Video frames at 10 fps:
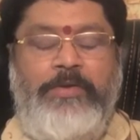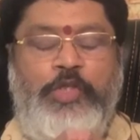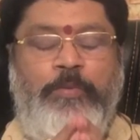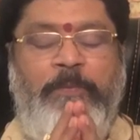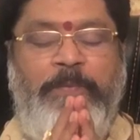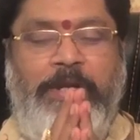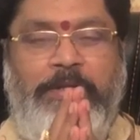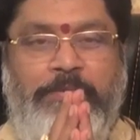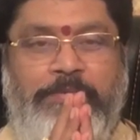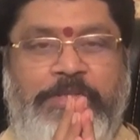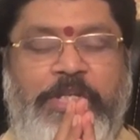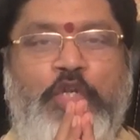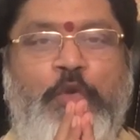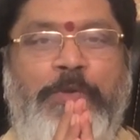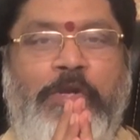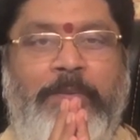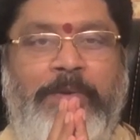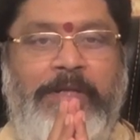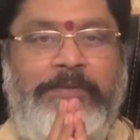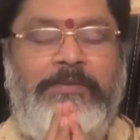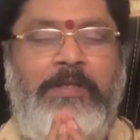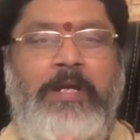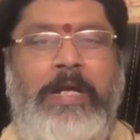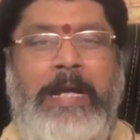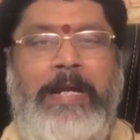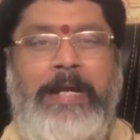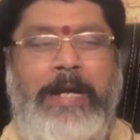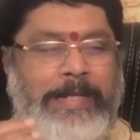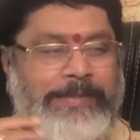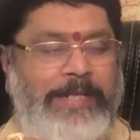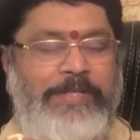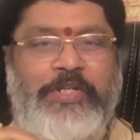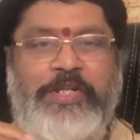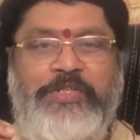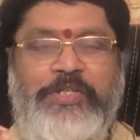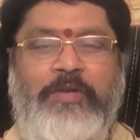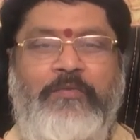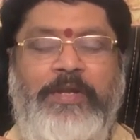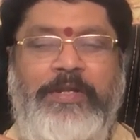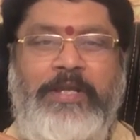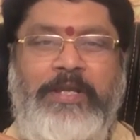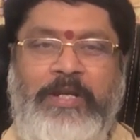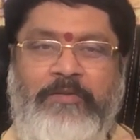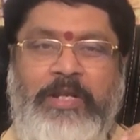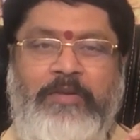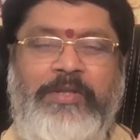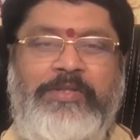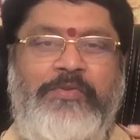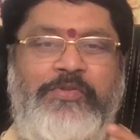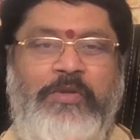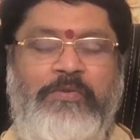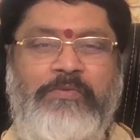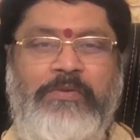శుభం వ్యాధు శ్రీ గురుభ్యో నమ ఆశ్లేష నక్షత్రం వారికి రెండు వేల ఇరవై సంవత్సరం